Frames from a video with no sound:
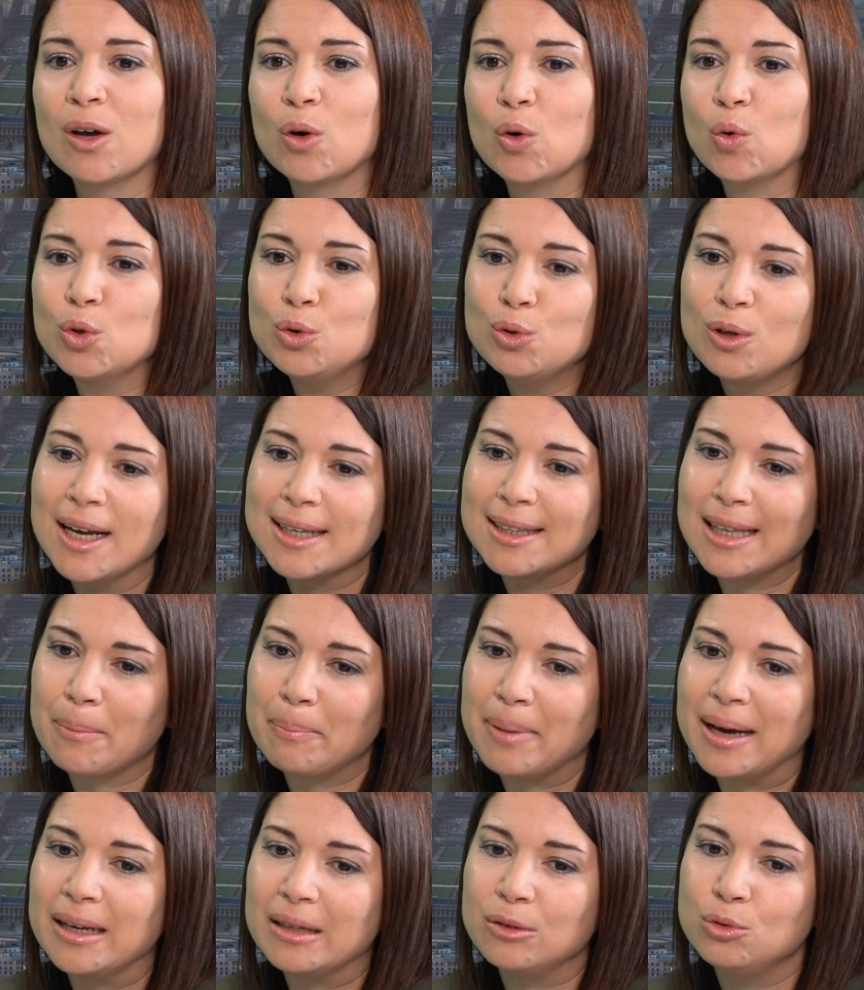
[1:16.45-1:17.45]
Au-delà de la
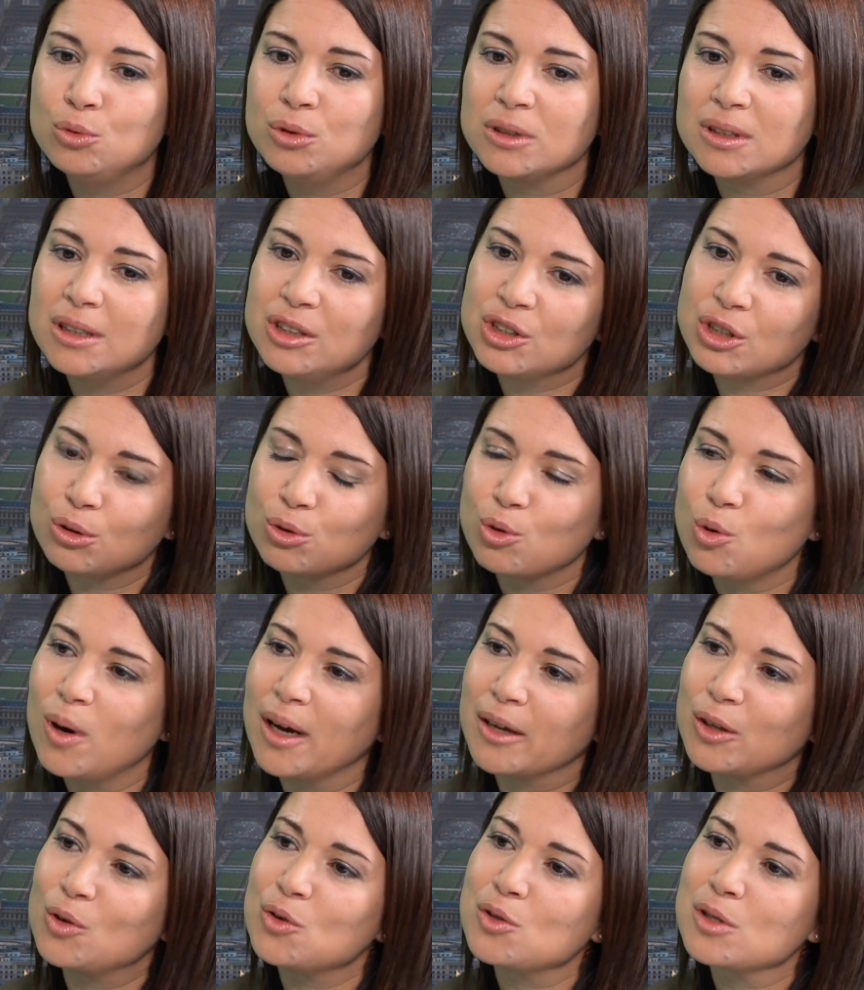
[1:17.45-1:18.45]
palette d'outils, j'ai une
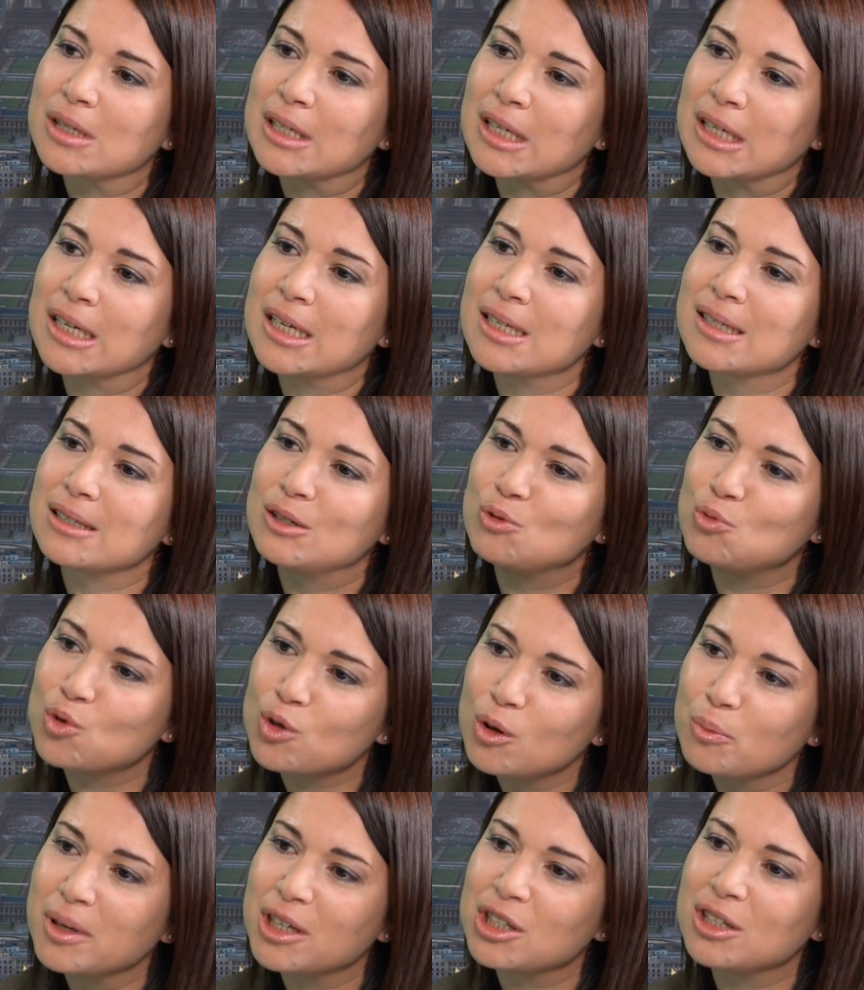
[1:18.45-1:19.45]
croyance qui est ce qui nous
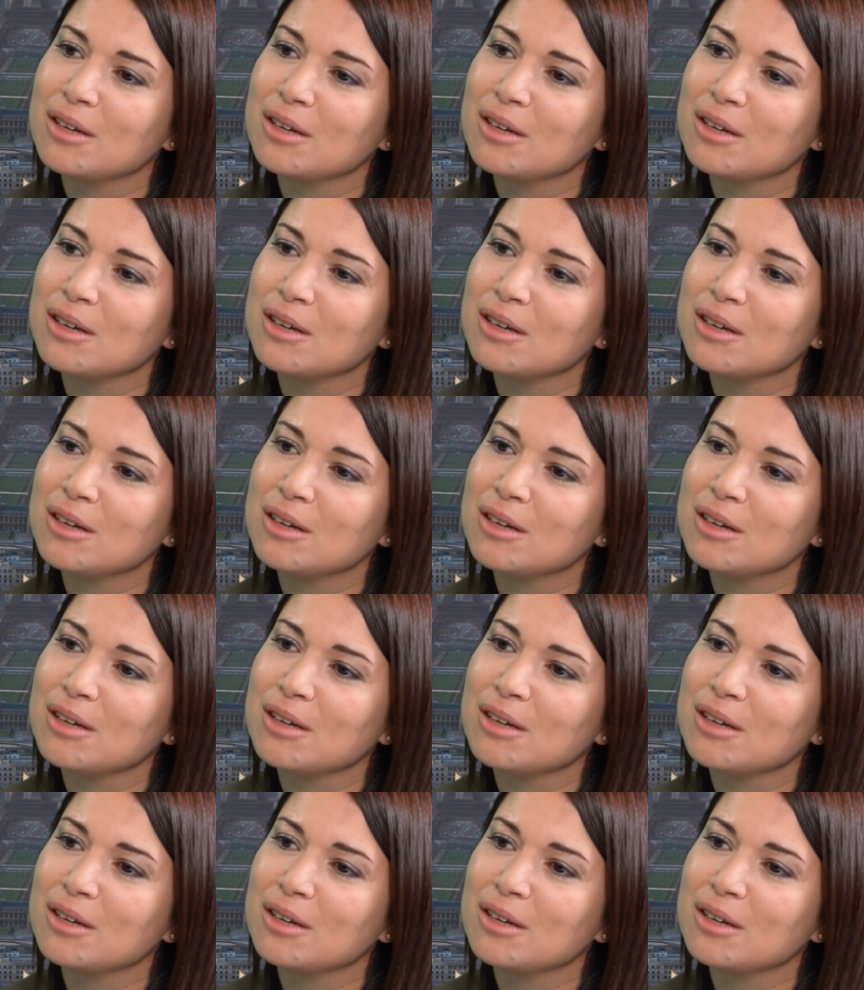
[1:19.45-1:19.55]
empêche